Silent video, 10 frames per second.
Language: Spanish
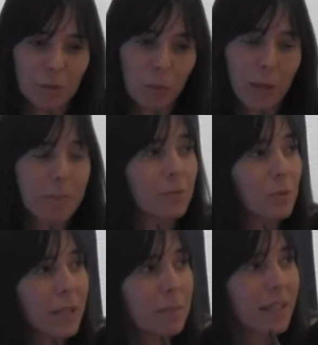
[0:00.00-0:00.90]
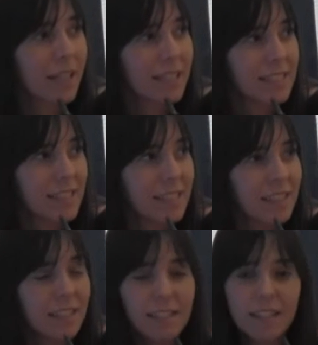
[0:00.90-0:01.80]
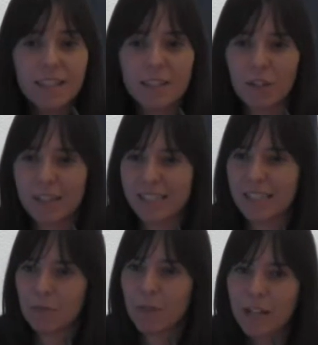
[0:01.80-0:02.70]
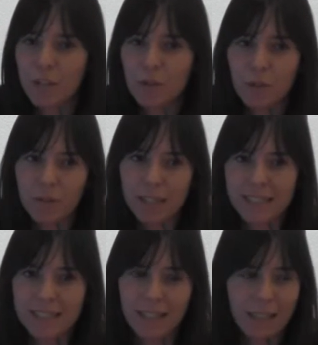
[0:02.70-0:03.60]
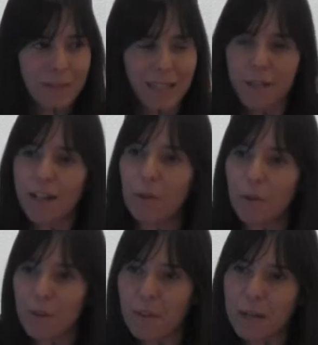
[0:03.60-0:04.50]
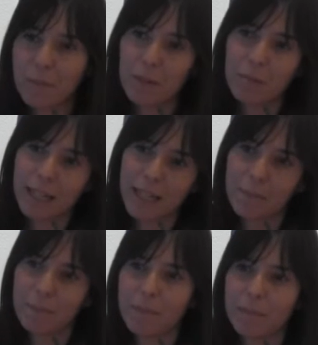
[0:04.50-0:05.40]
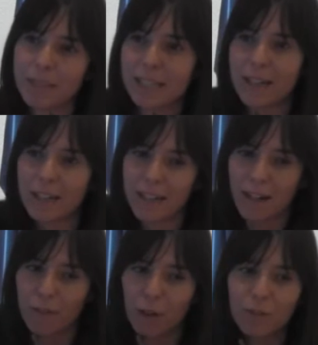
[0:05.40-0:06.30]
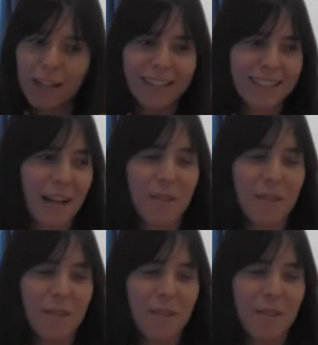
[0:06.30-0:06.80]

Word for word: que, tuve que esperar casi yo qué sé, un año a, que me crecieran los dedos de la mano para que pasara de la flauta al, al